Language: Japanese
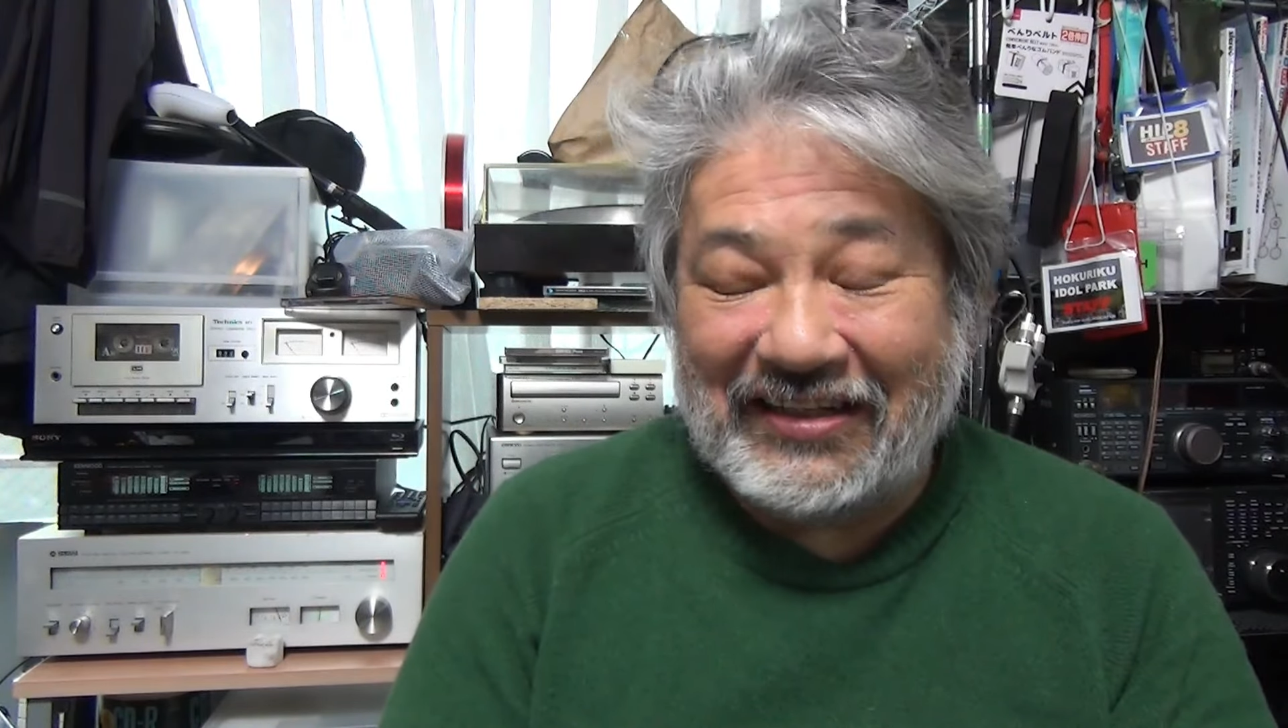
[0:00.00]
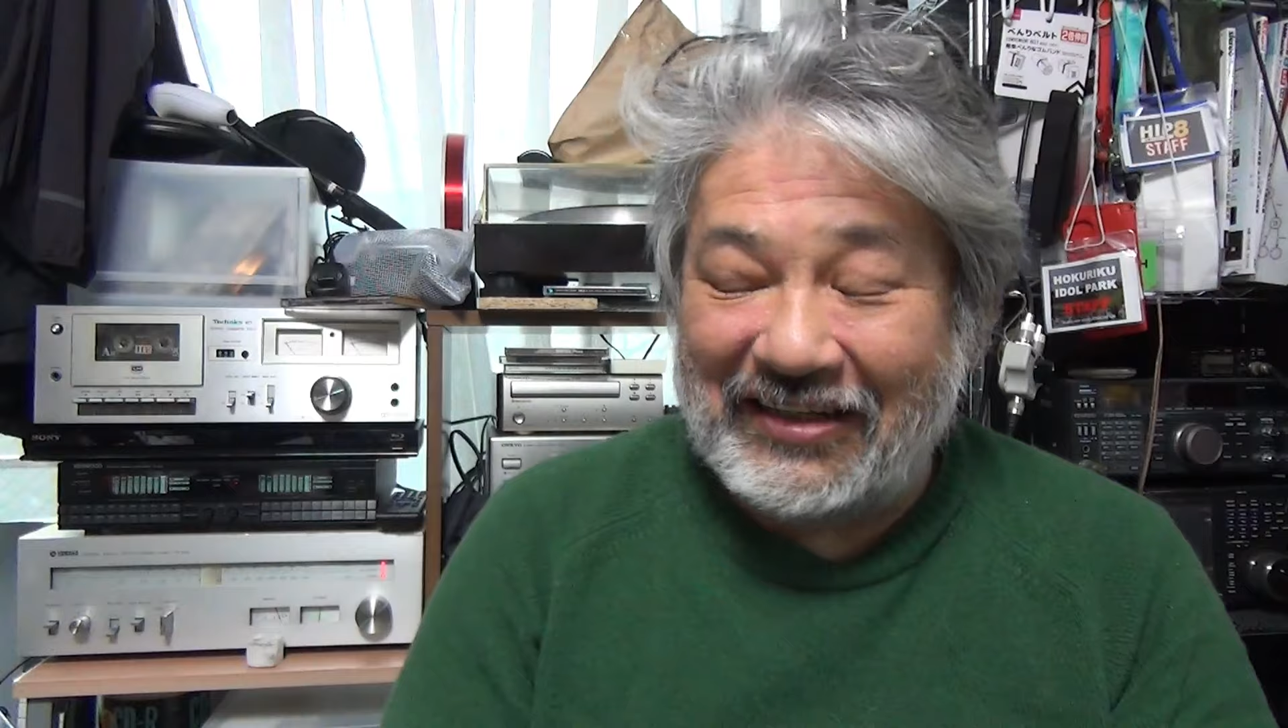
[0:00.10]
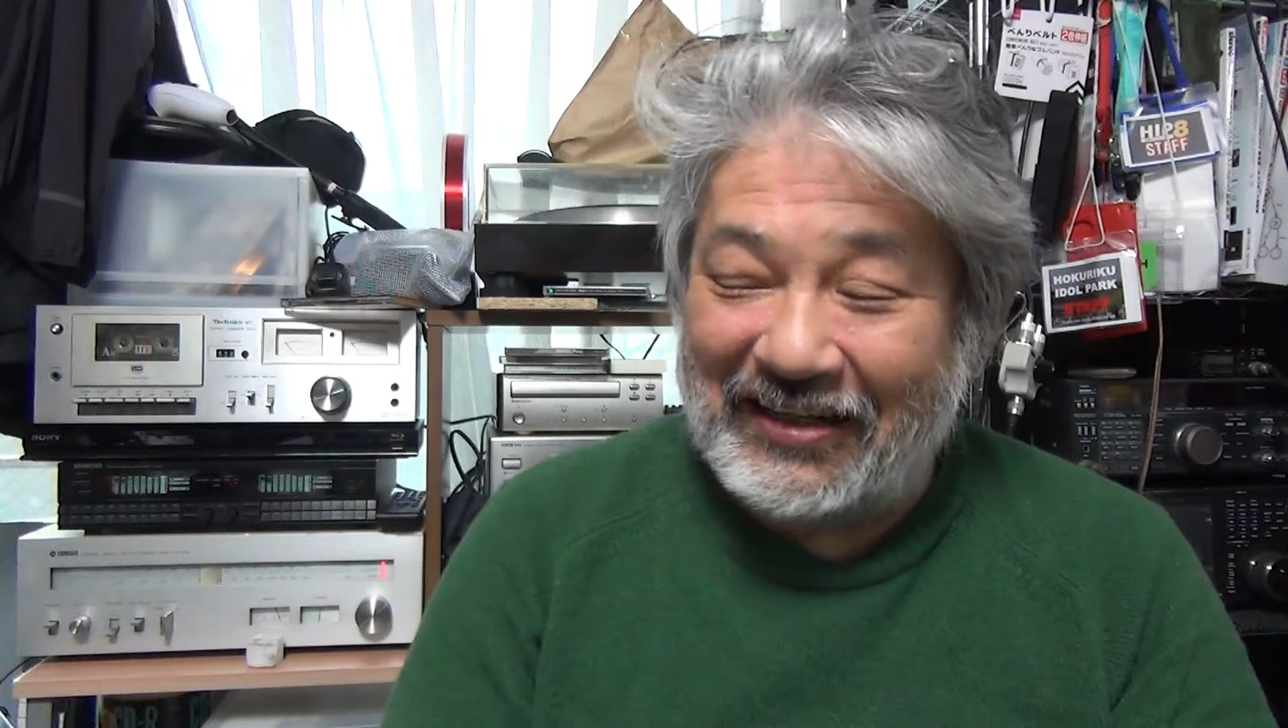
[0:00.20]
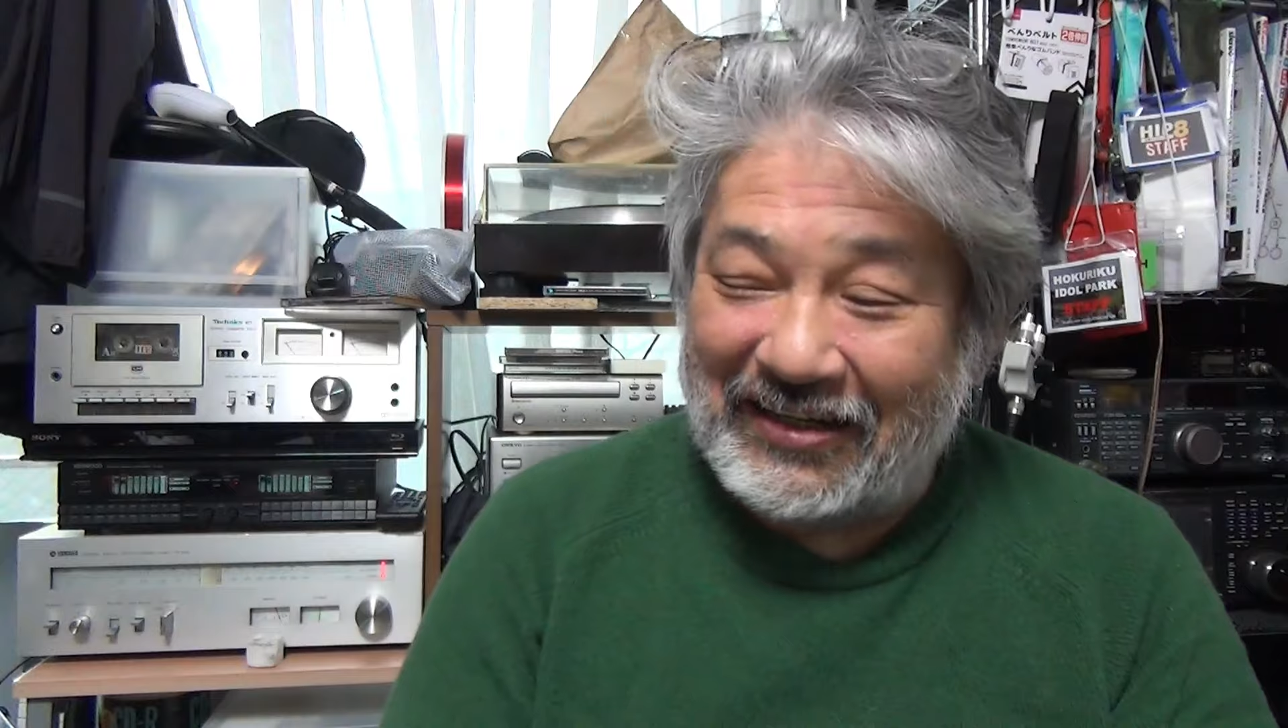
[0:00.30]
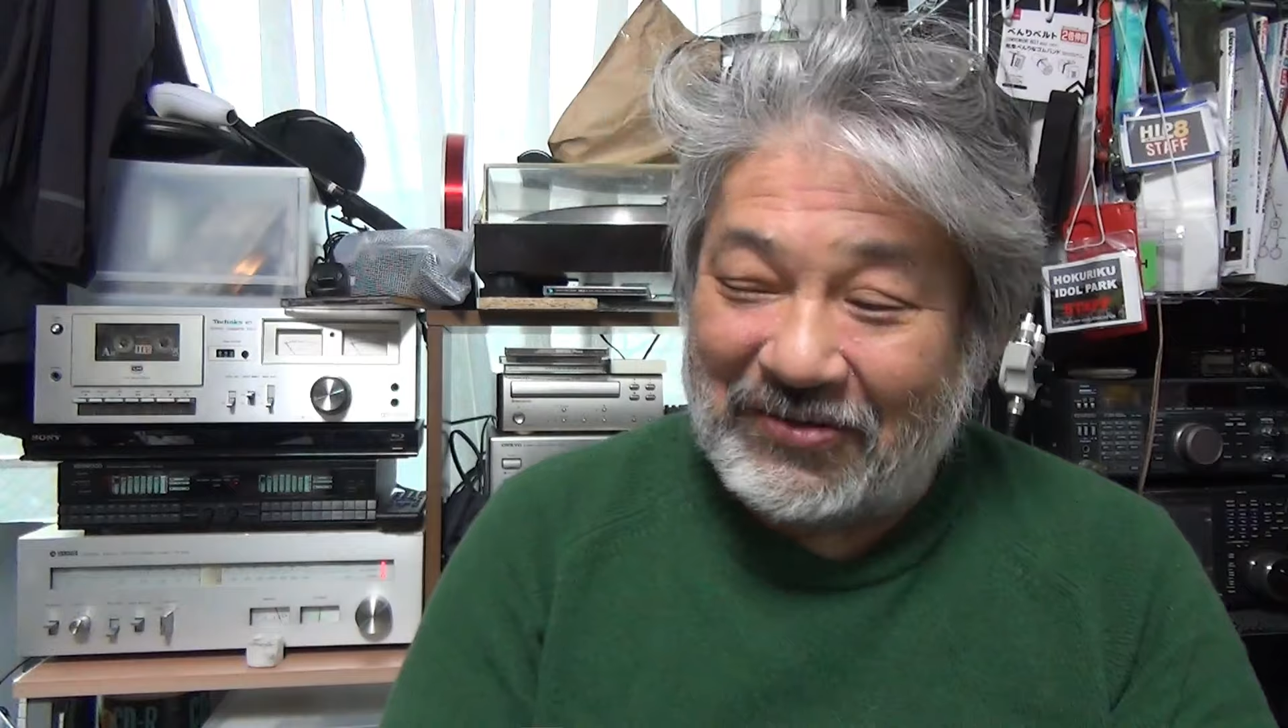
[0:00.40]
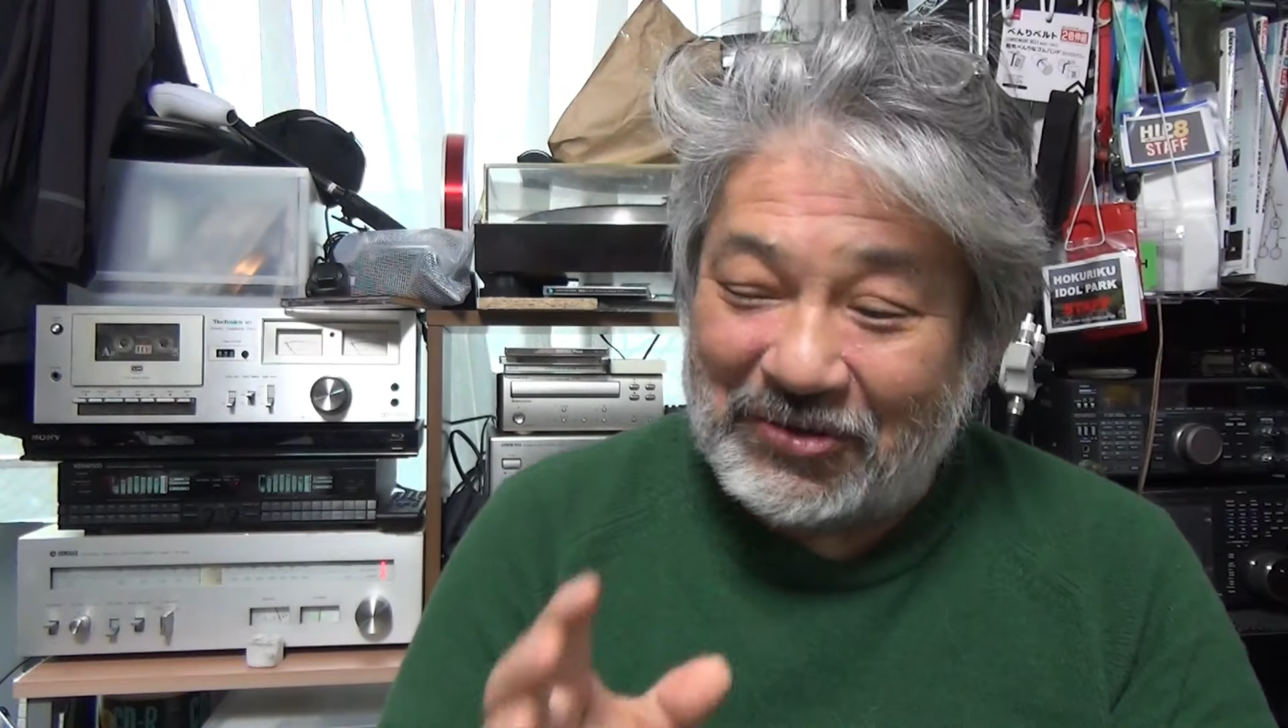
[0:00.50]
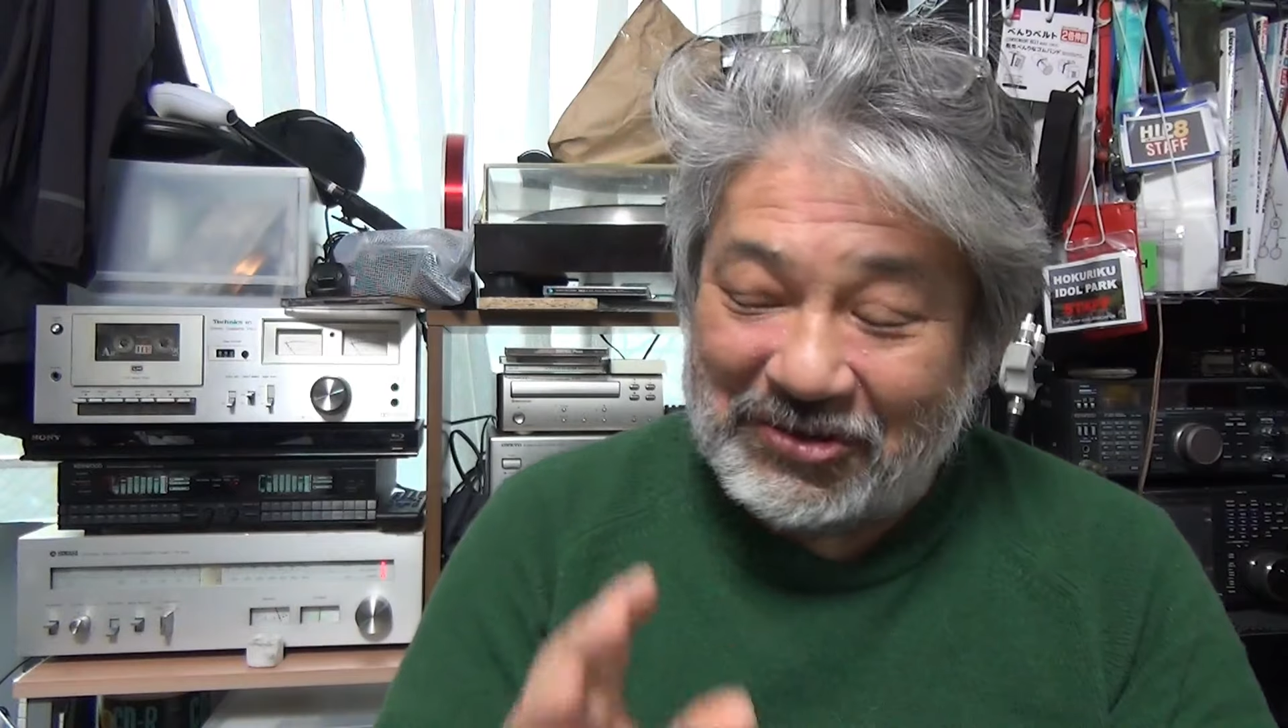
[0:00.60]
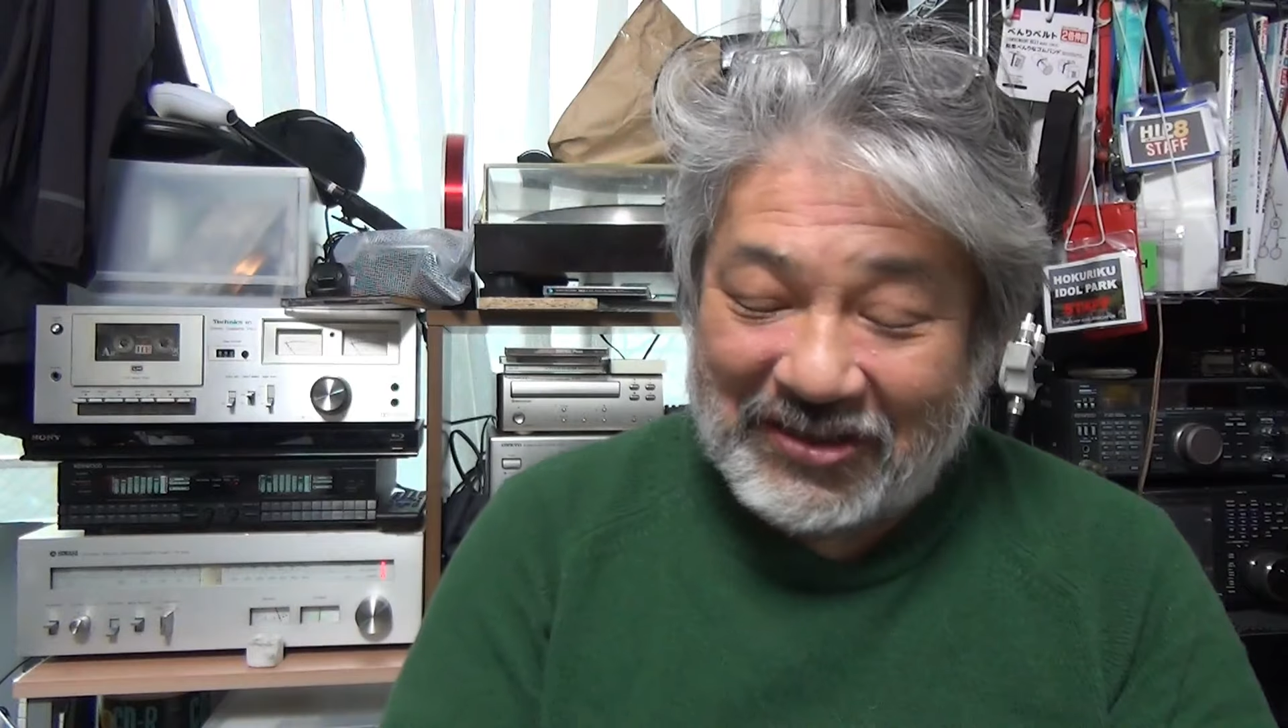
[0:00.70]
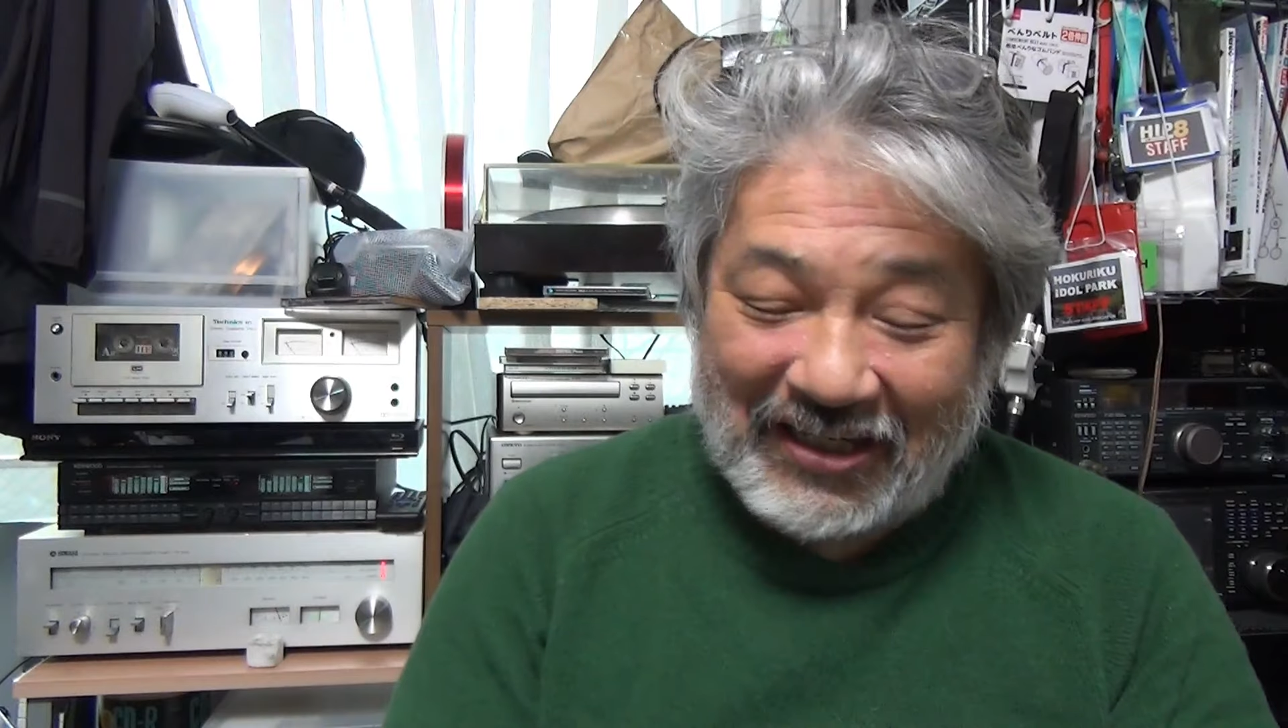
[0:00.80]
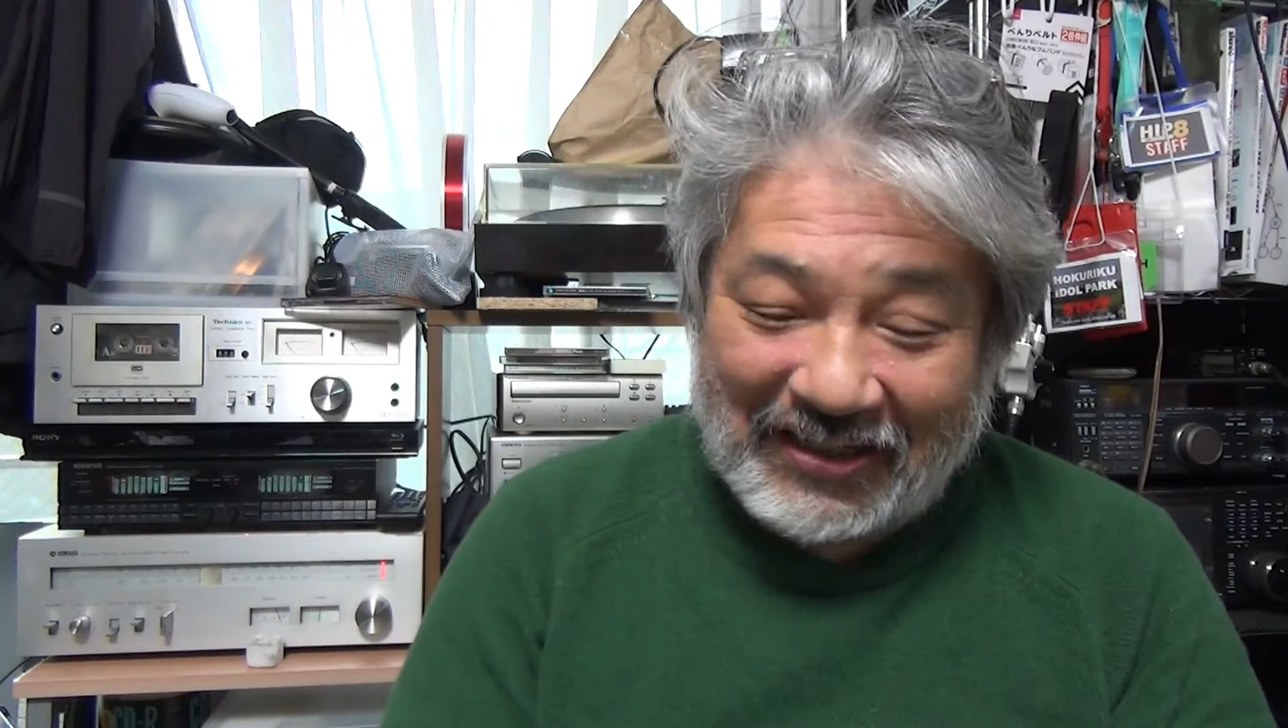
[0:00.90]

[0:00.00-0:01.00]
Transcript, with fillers: えー、講習会